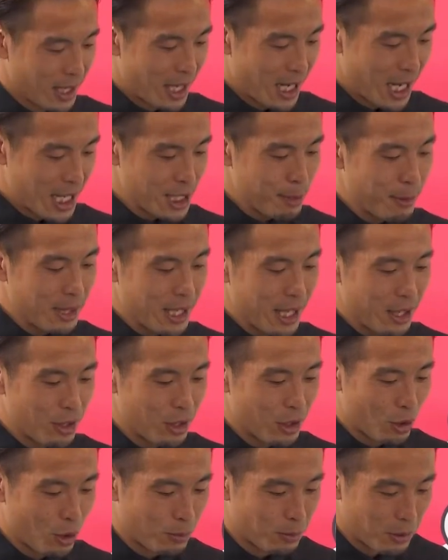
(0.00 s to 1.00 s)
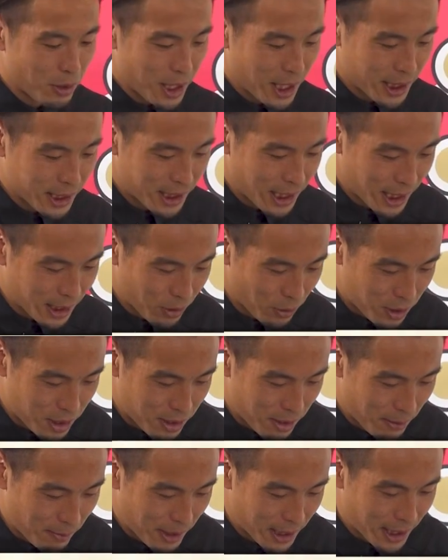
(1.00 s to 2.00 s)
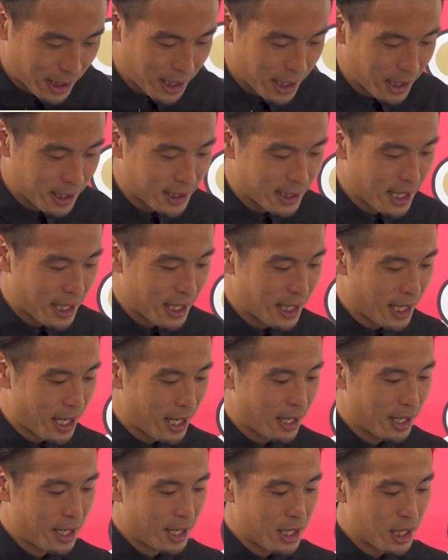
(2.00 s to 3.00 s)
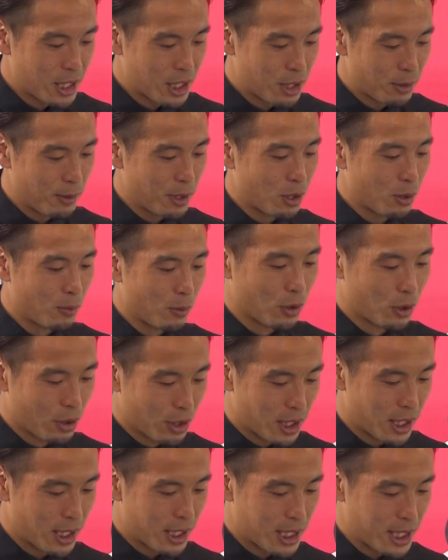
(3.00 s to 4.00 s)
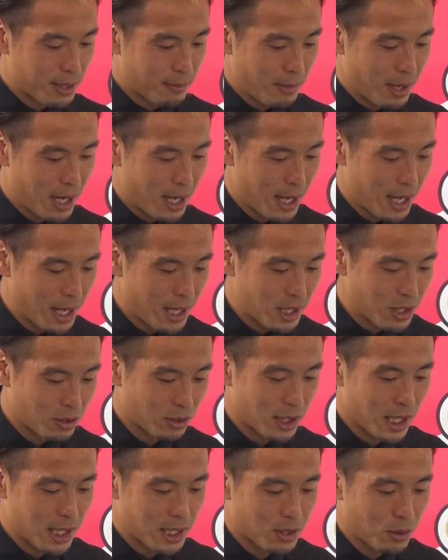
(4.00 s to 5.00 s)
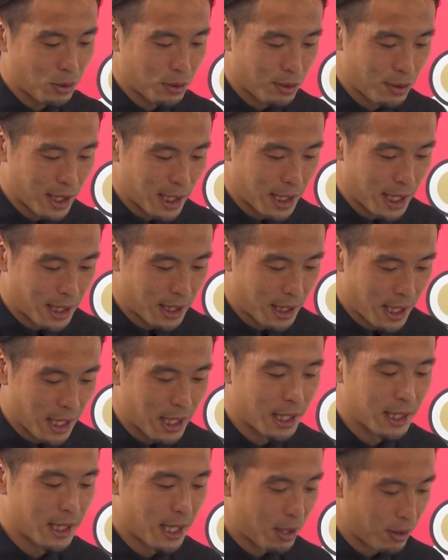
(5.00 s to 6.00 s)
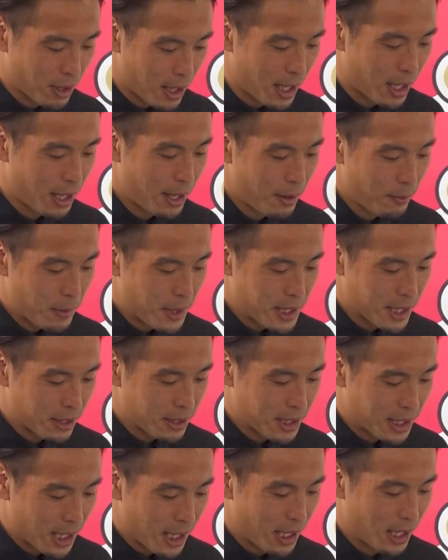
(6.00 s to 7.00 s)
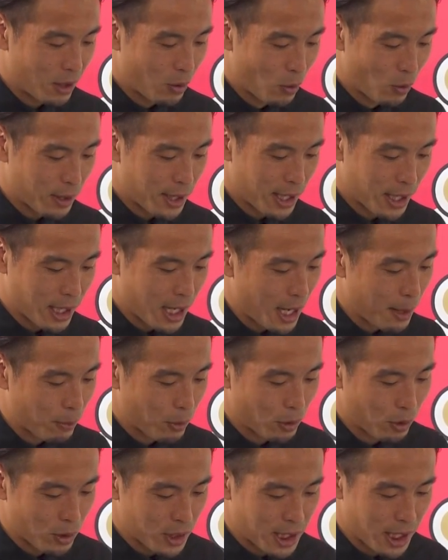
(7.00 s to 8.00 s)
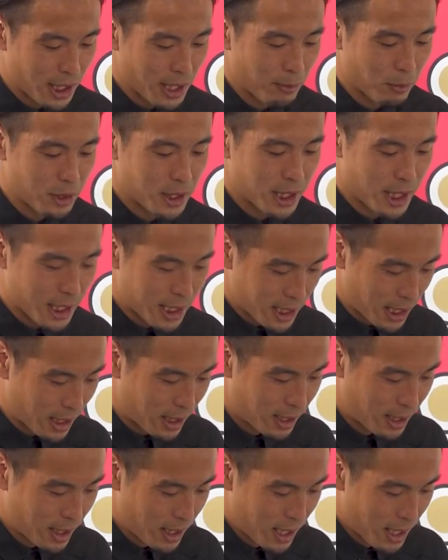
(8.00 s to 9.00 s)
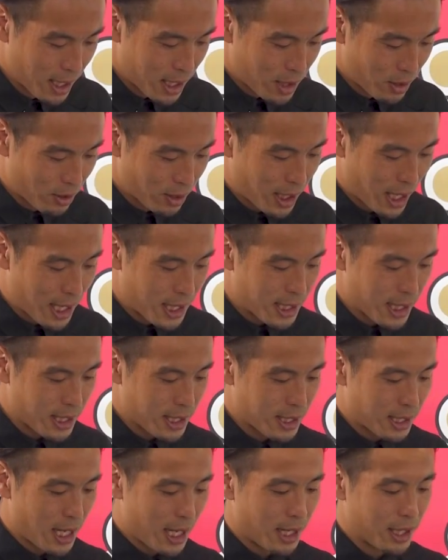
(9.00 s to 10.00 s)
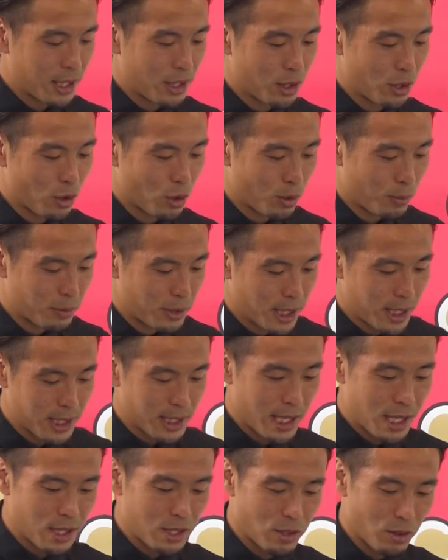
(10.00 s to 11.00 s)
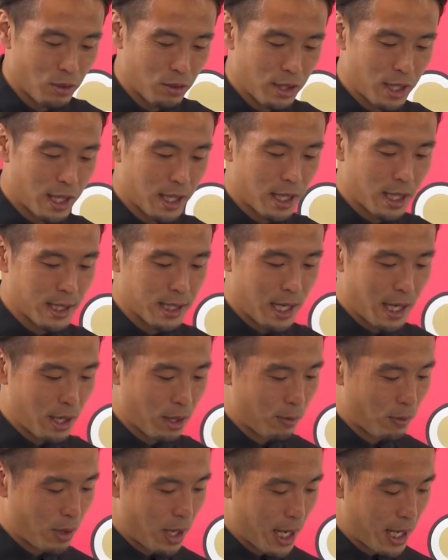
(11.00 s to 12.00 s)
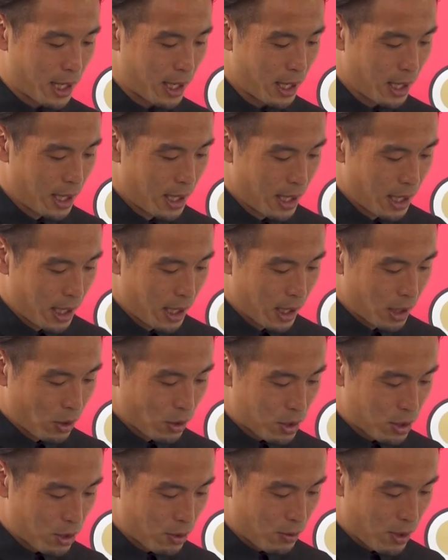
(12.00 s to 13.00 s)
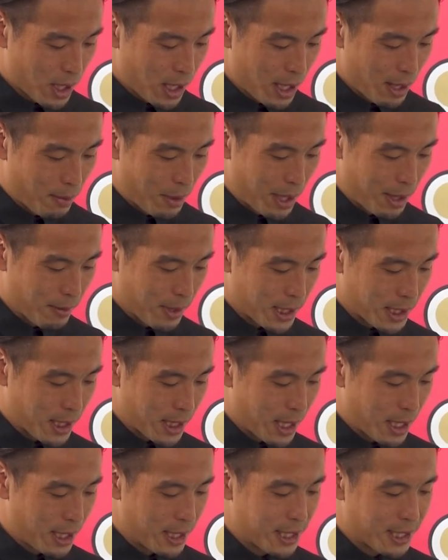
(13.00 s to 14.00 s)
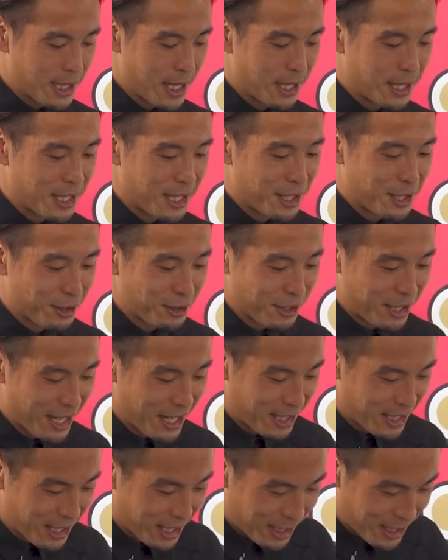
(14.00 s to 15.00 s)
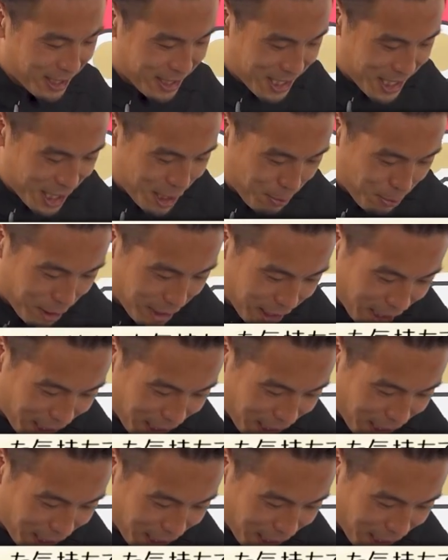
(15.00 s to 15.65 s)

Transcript: 初めてユニフォームを買った当時はまだ学生で、趣味ののにいちまんえん以上出すことがなかったのでめちゃくちゃ大きな買い物をした気持ちでした。その大切なユニフォームに選手本人からサインをもらい、途中別れもありましたがにせんにじゅうねんにチームに